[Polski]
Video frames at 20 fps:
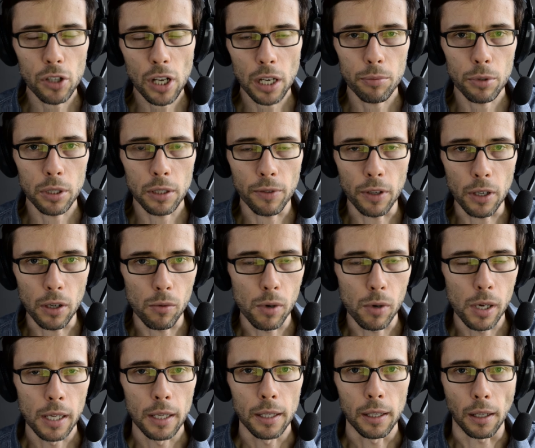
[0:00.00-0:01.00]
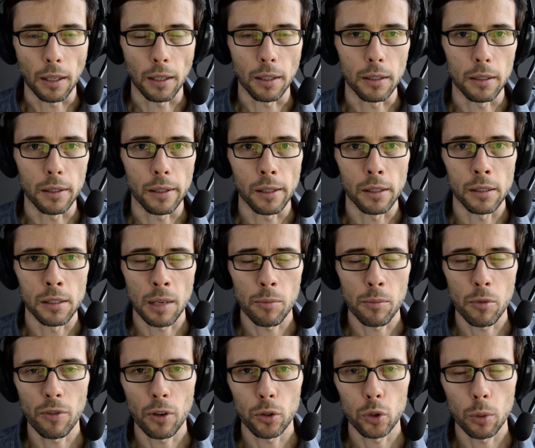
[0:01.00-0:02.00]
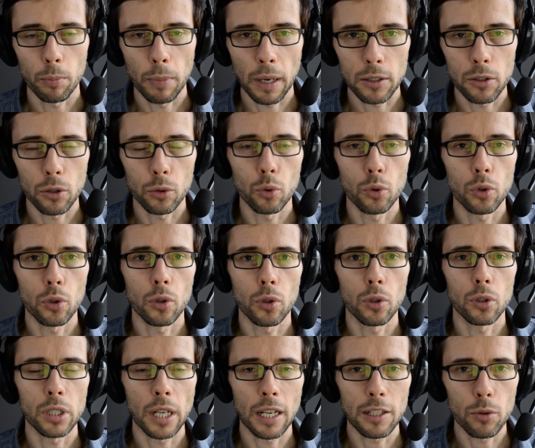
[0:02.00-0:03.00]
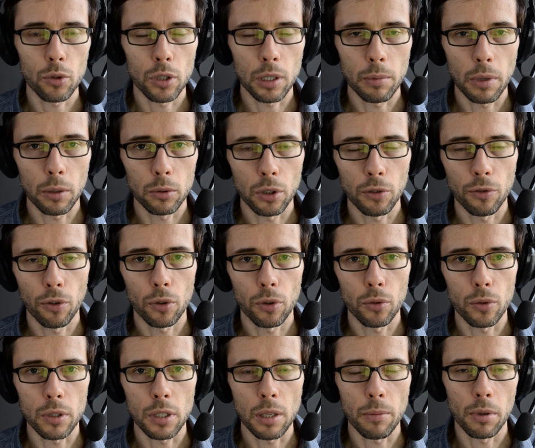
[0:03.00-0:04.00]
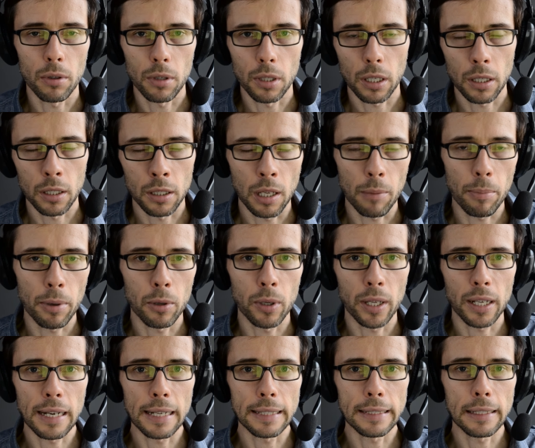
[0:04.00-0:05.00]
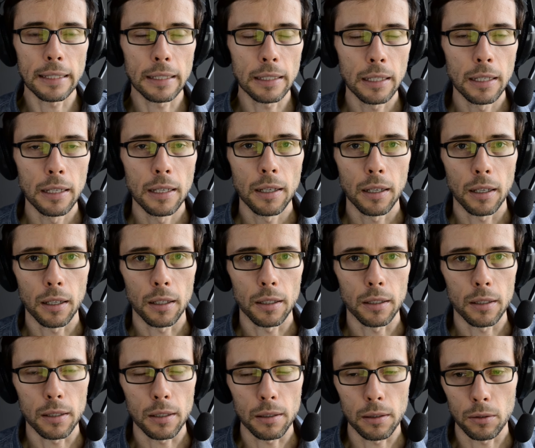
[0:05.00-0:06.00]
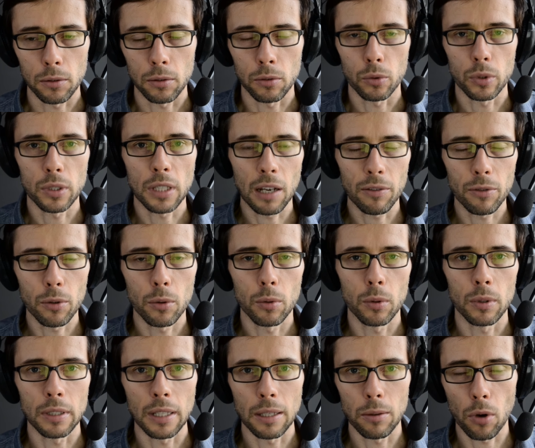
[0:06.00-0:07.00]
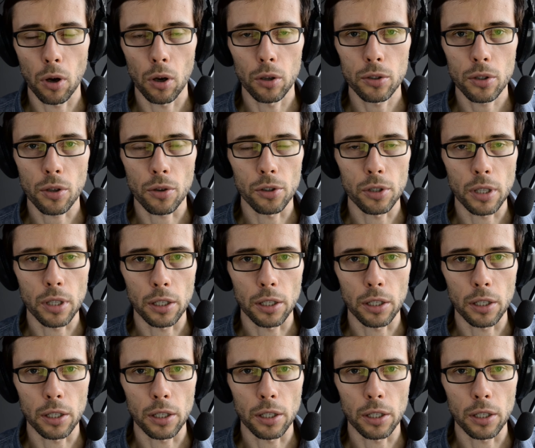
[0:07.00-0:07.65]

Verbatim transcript: widziałeś przed chwilą, e, zajmowało to bardzo dużo czasu, żeby autofokus niepełnej, niepełnej klatki ustawił tę ostrość.